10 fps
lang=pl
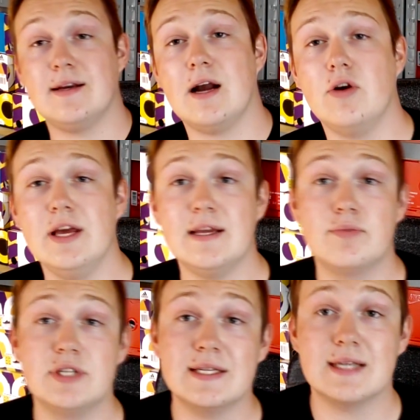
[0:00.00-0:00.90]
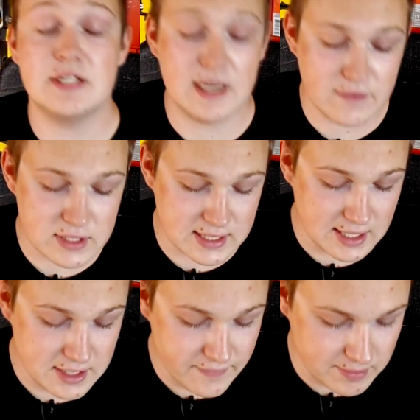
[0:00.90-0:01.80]
I taka kolejna buciarska
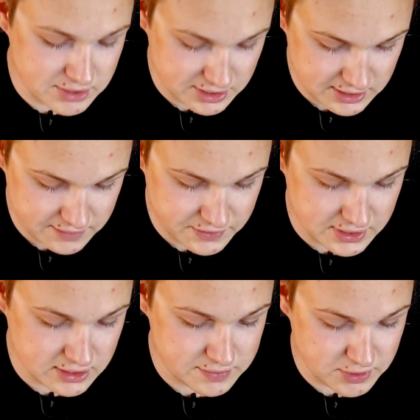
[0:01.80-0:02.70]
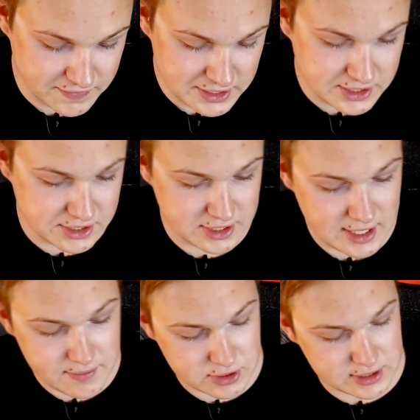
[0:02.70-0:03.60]
ciekawostka, nie wiem, czy Wy się tego spodziewaliście, czy
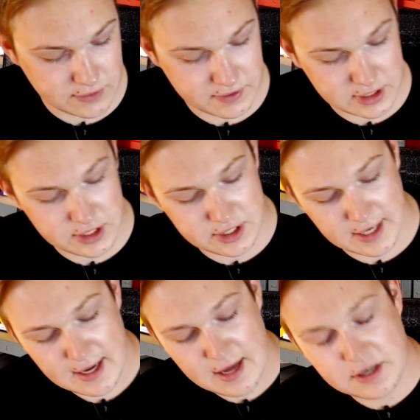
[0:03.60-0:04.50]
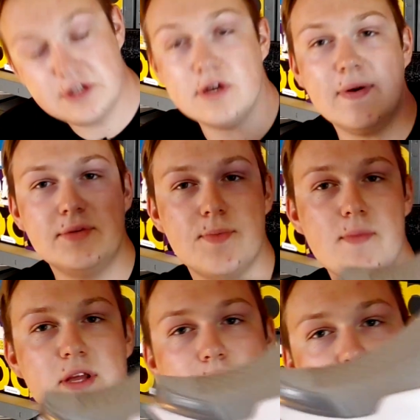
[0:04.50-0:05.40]
nie, może zauważyliście, czy to Wam
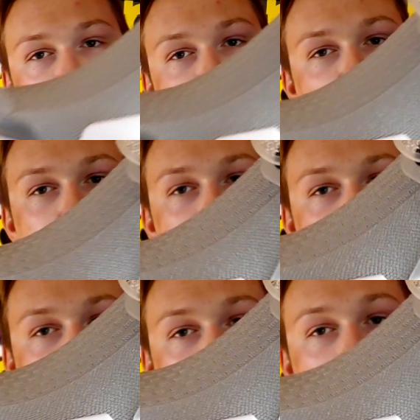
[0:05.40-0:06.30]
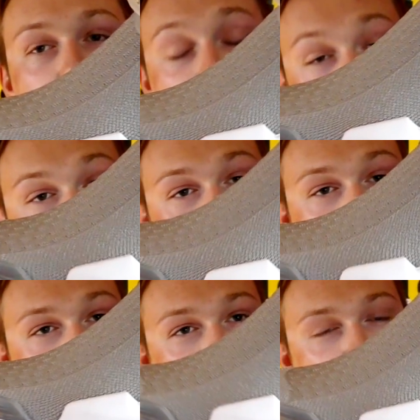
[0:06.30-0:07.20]
przypomina podeszwa od Sogdartów.
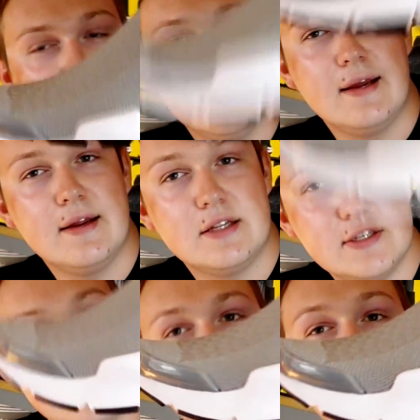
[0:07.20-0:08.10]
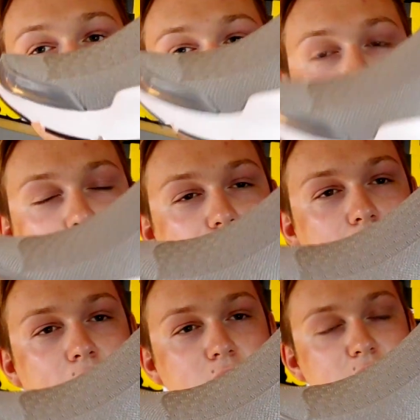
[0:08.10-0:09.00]
Co Wam przypomina?
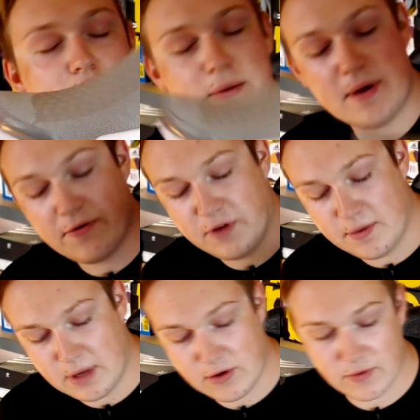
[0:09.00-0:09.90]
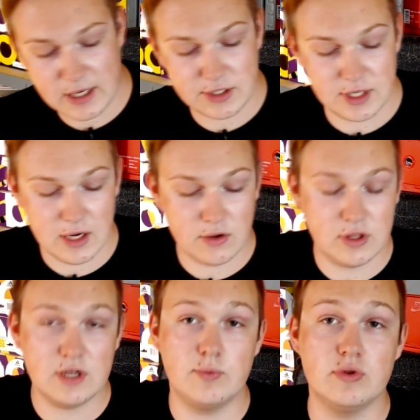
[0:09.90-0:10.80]
E, ostatnio jak miałem filmik właśnie o
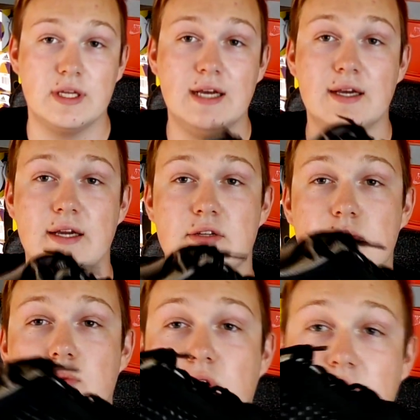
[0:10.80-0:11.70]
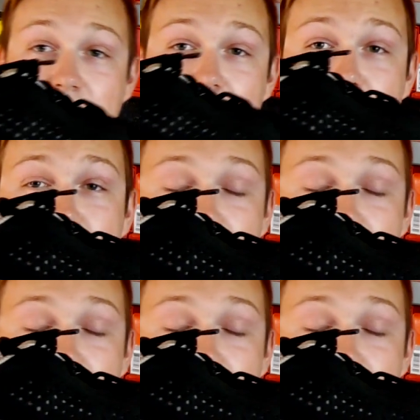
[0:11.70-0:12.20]
tych butach Air Zoom Moirey,